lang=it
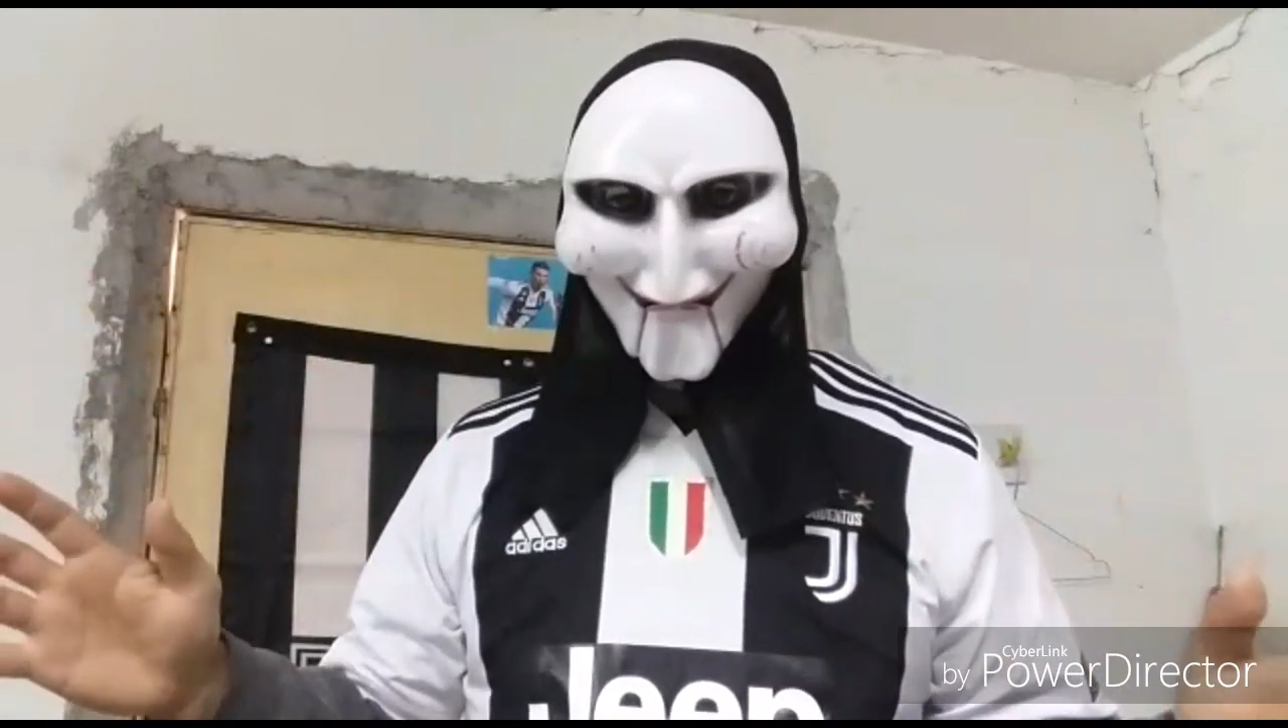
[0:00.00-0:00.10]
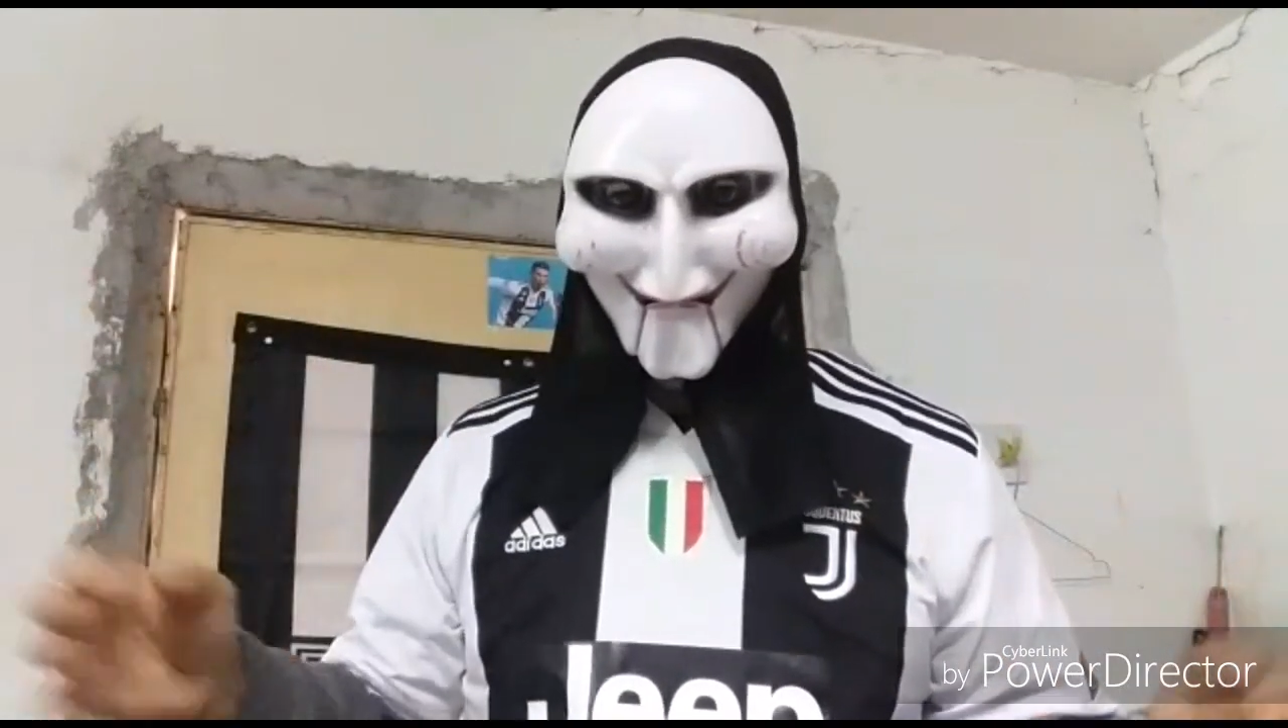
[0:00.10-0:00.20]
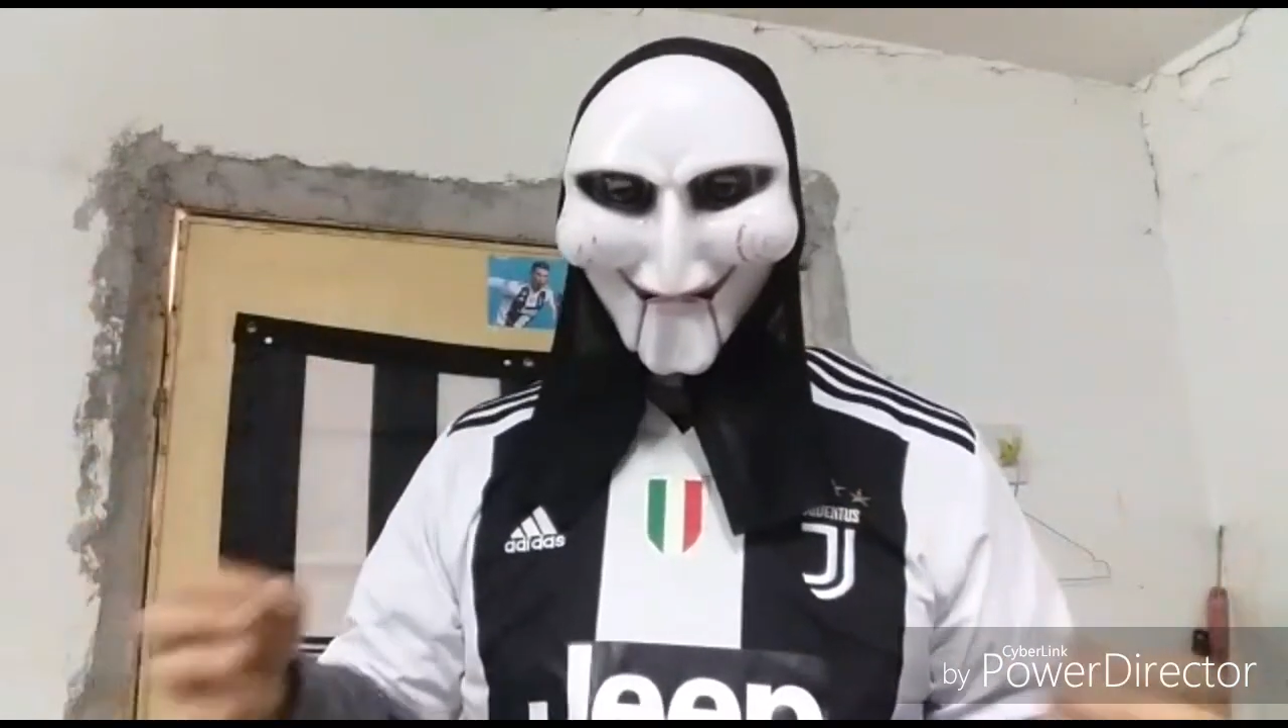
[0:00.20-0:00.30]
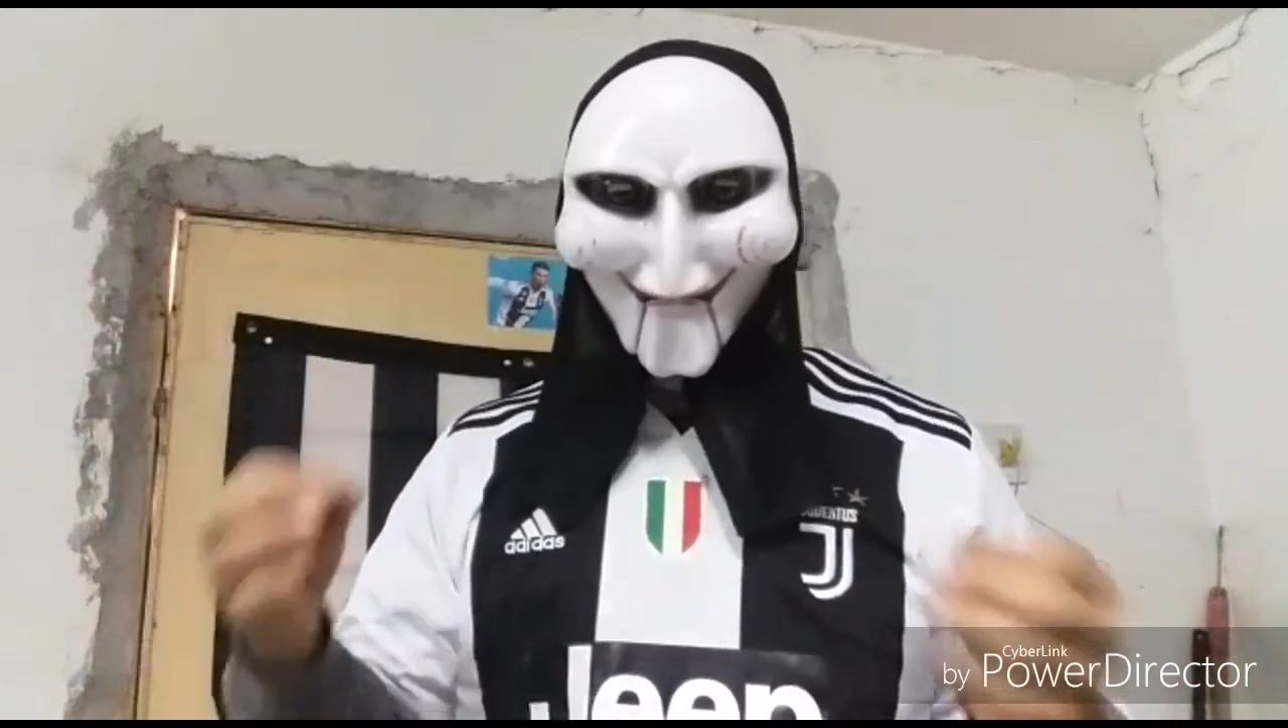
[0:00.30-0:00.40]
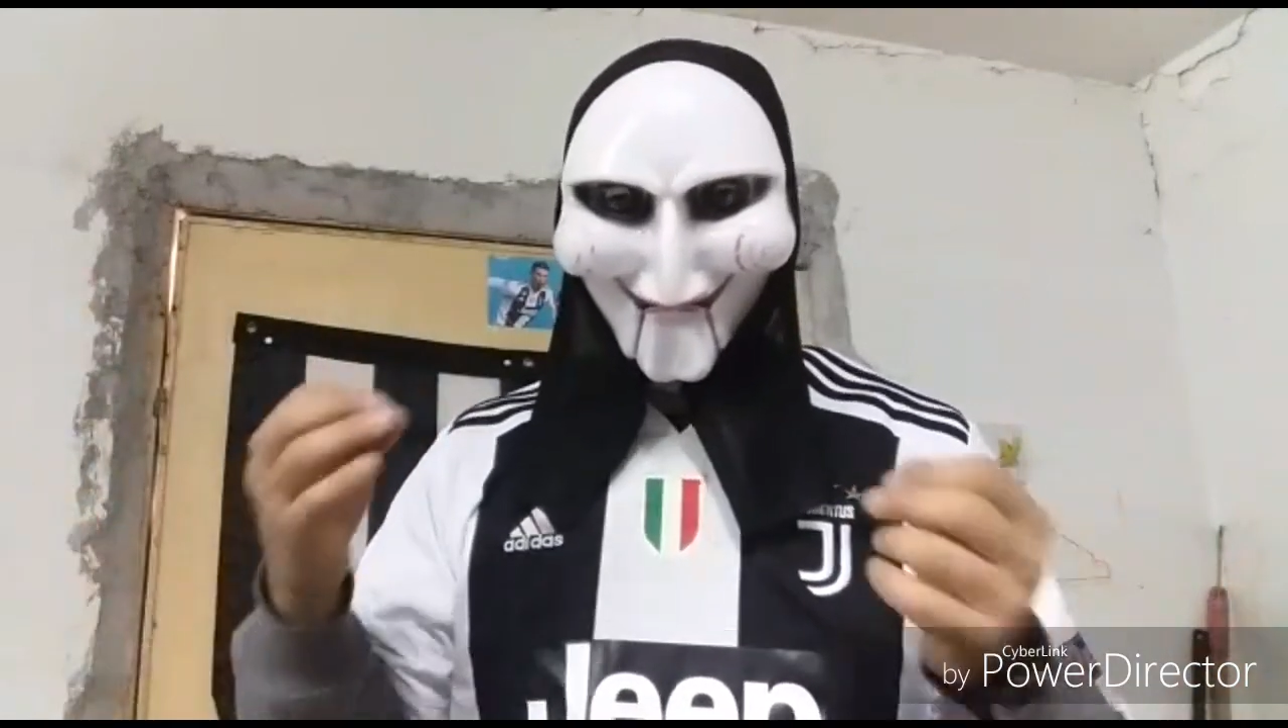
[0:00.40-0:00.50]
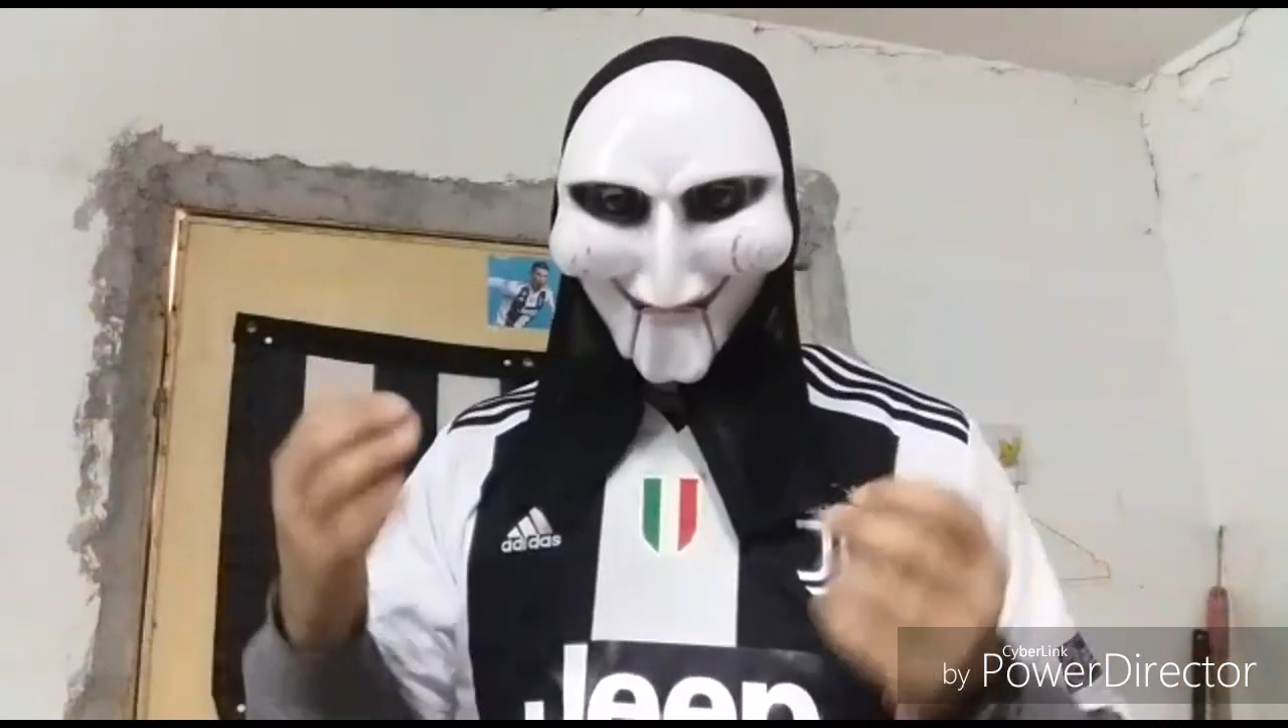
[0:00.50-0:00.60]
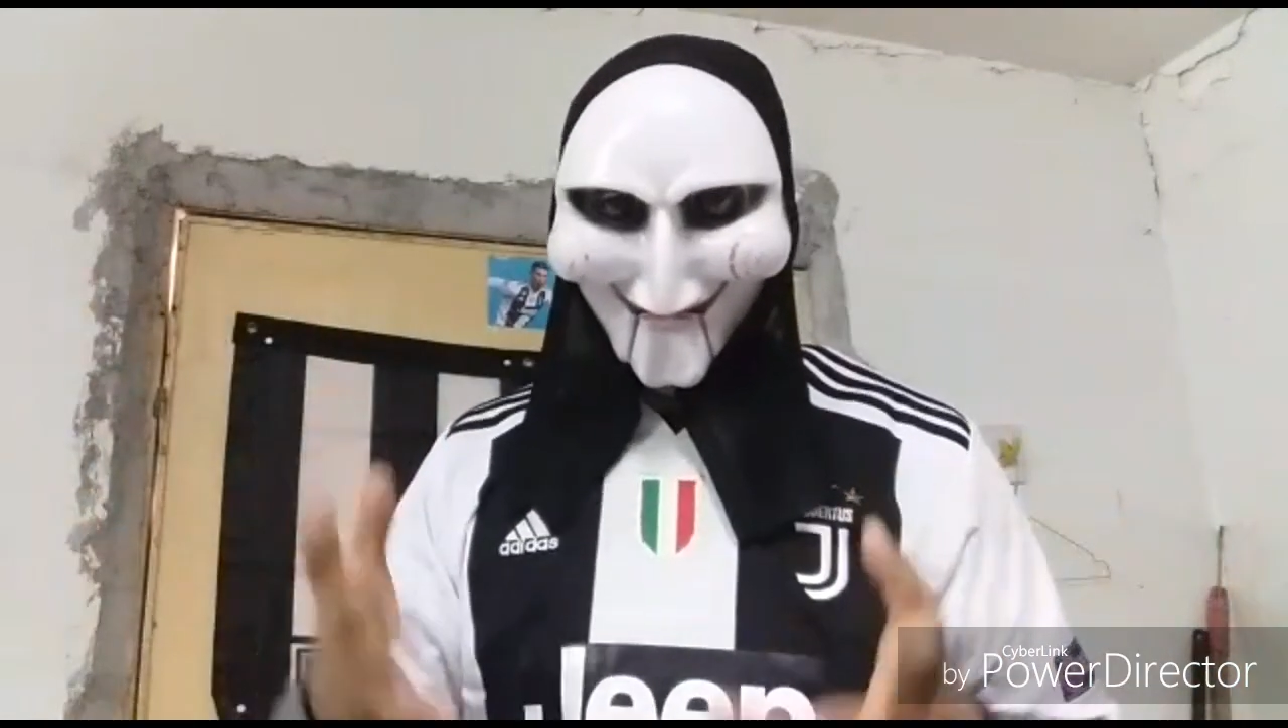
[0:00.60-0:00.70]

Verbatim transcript: il mio